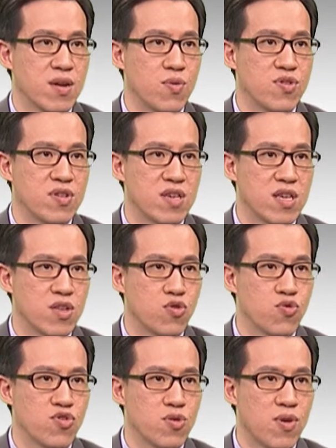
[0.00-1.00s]
或是以
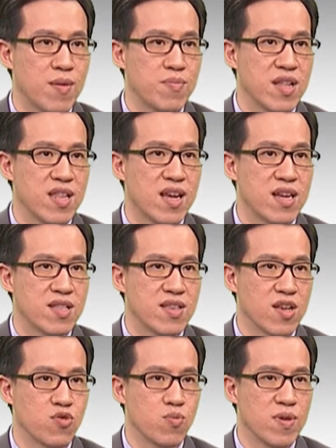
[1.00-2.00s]
初始化变量跟
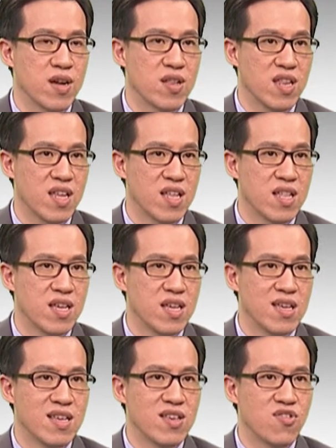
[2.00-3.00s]
常数表点
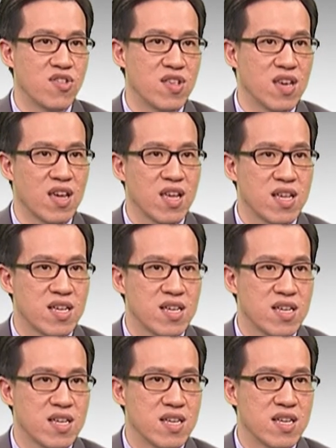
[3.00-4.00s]
c
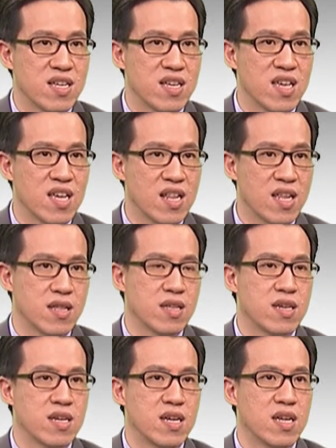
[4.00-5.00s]
init，
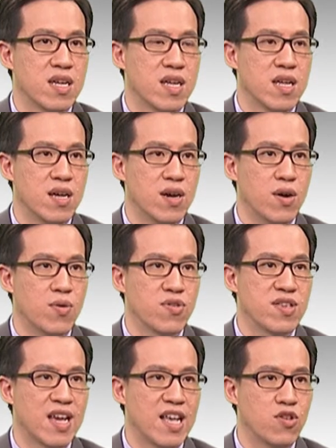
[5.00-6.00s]
好，或
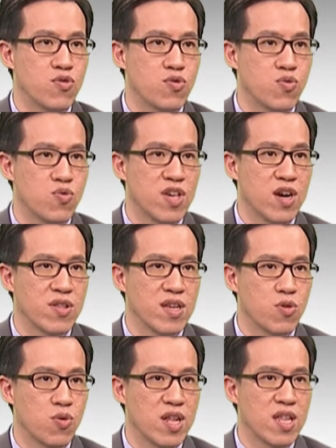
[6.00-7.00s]
是函数呼叫的
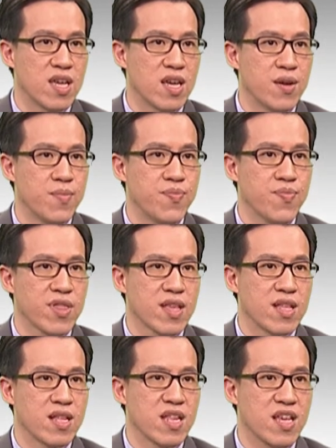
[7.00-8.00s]
堆叠
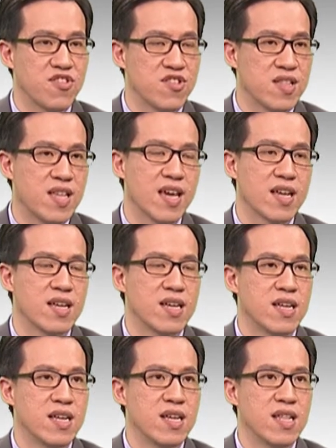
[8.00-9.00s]
点 stack，
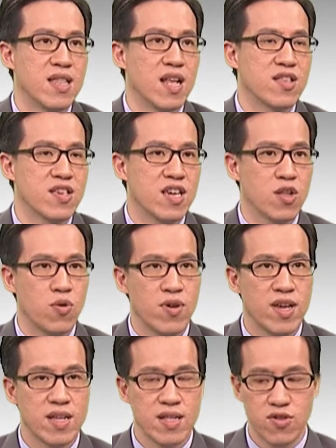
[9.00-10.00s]
那这些都
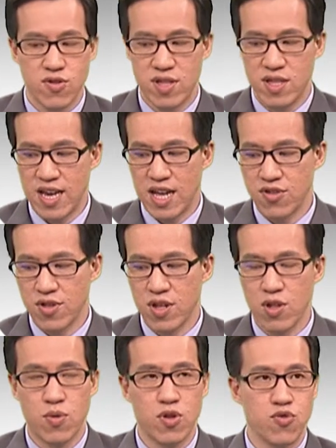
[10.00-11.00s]
会假指令
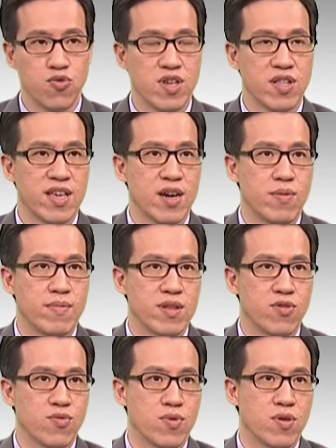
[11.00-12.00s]
都会出现在我们的
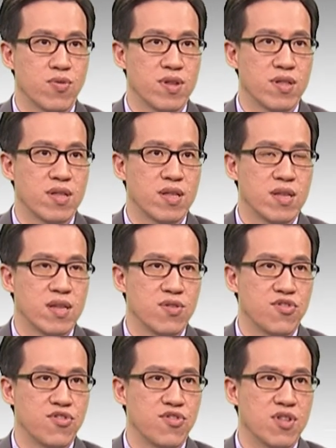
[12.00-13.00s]
组合语言
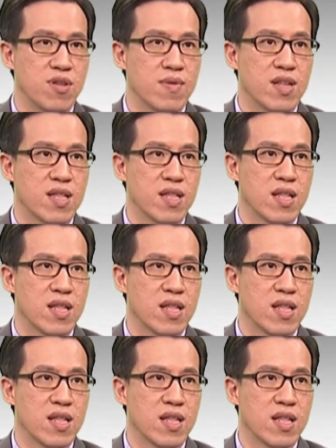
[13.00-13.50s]
程式里面，